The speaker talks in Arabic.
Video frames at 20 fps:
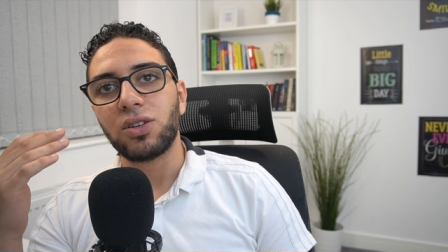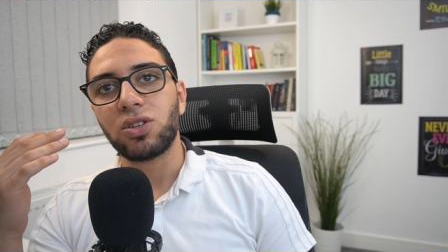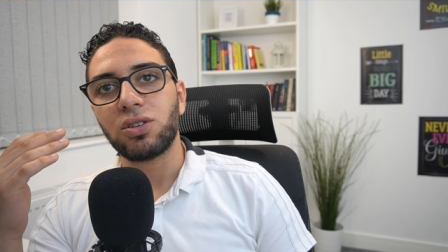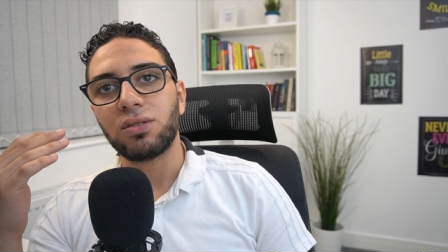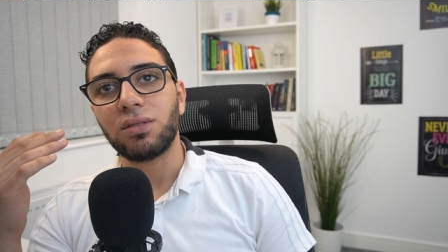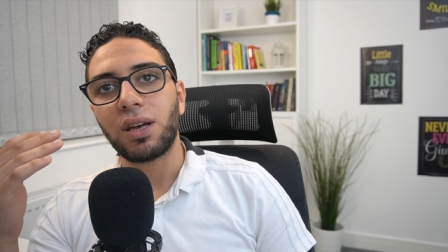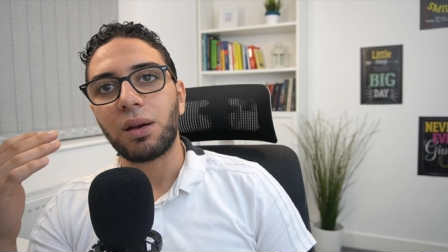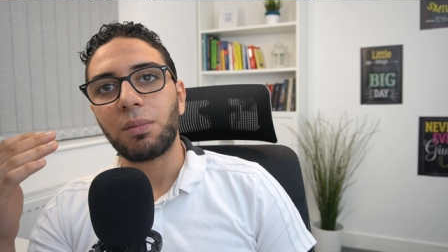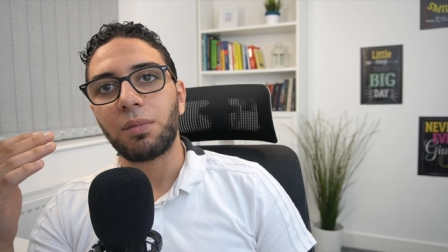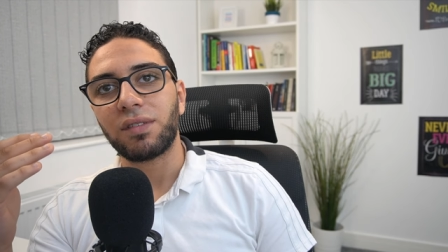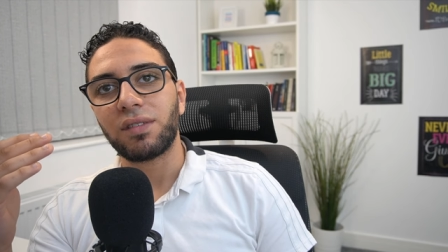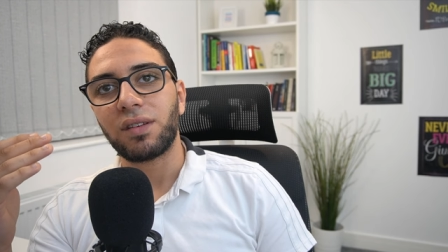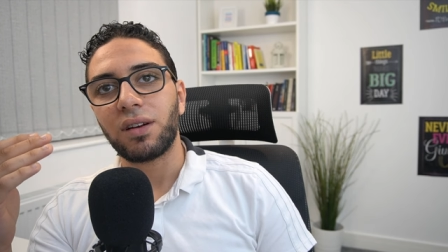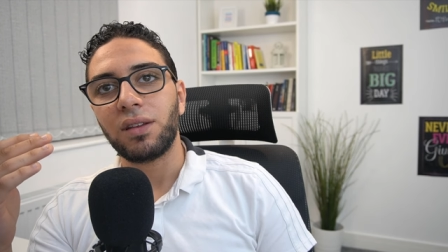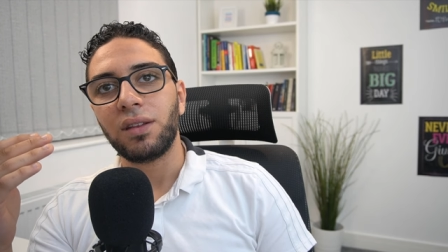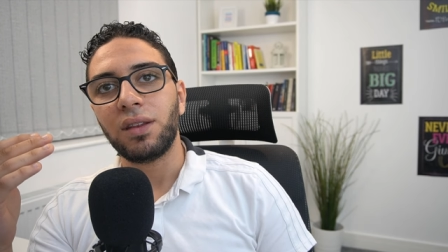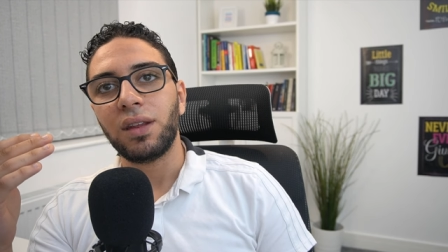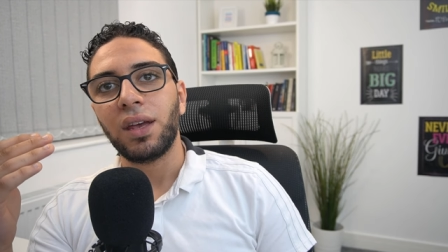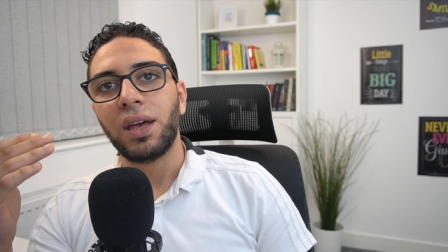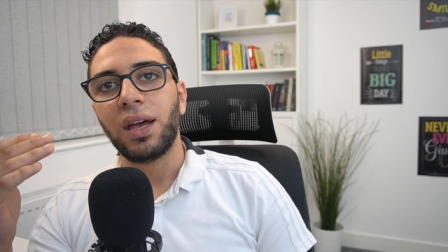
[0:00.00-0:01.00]
شركة
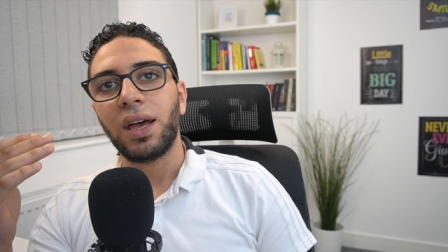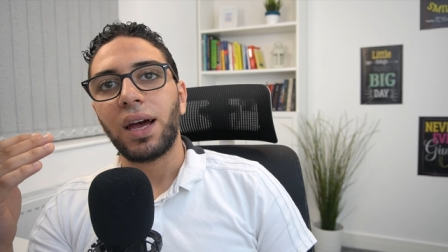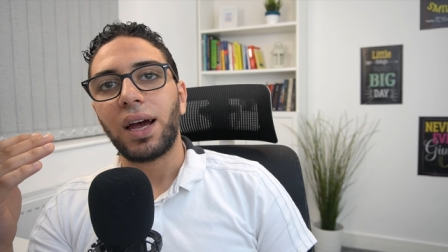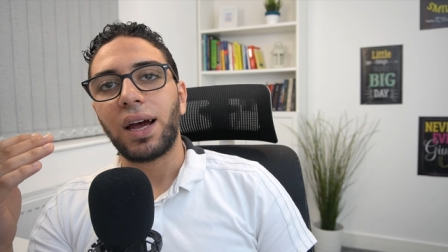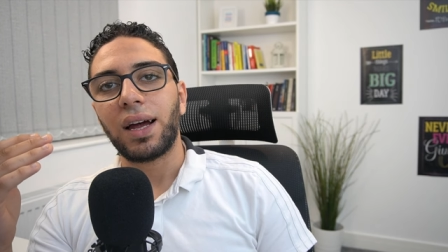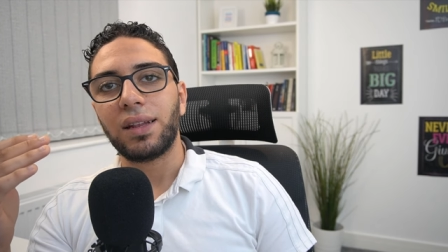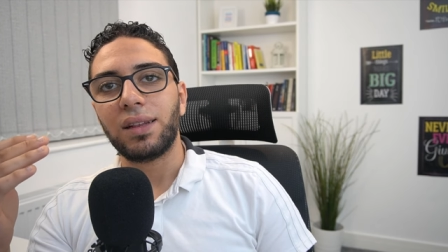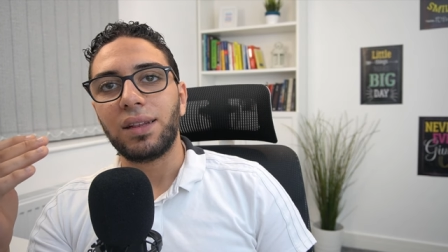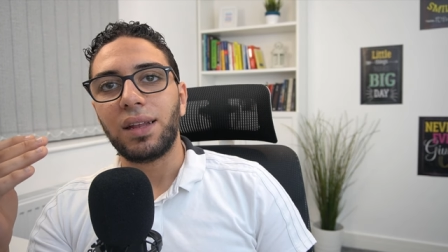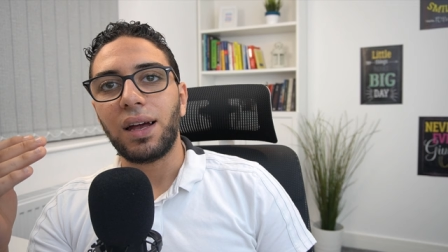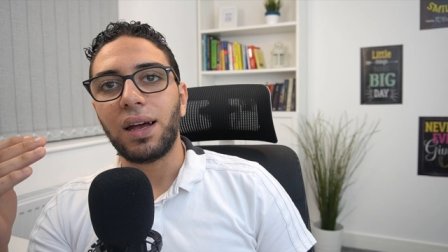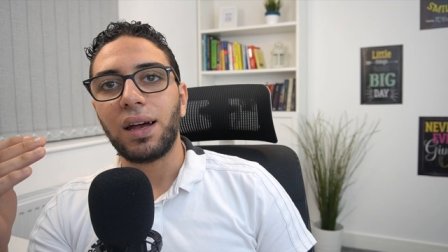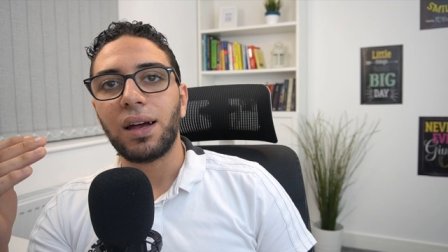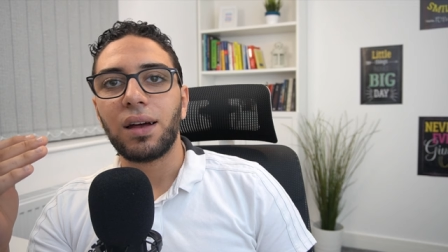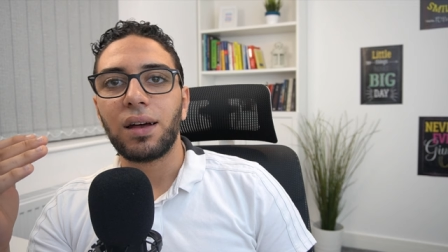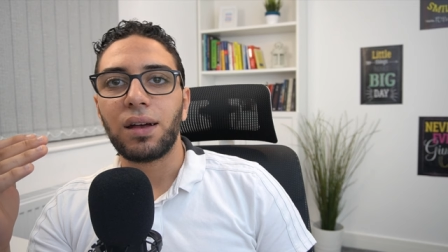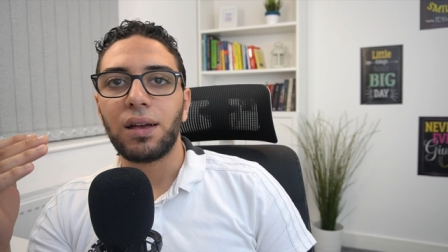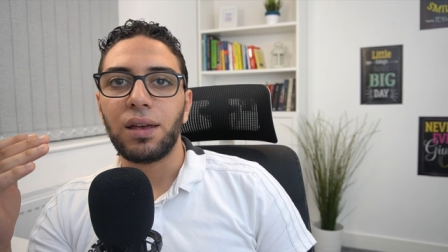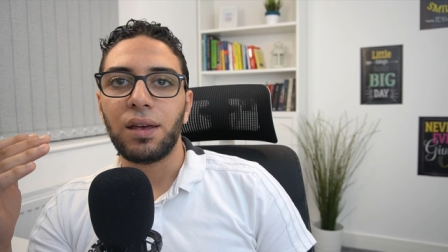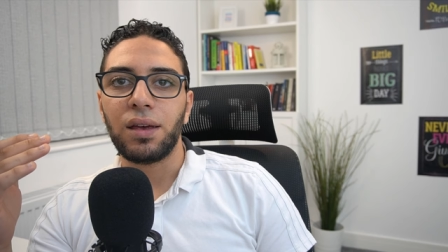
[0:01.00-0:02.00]
مثلا
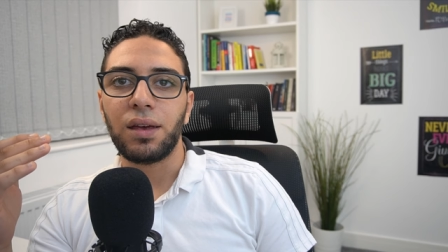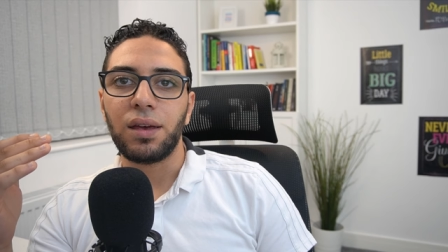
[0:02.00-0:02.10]
عندها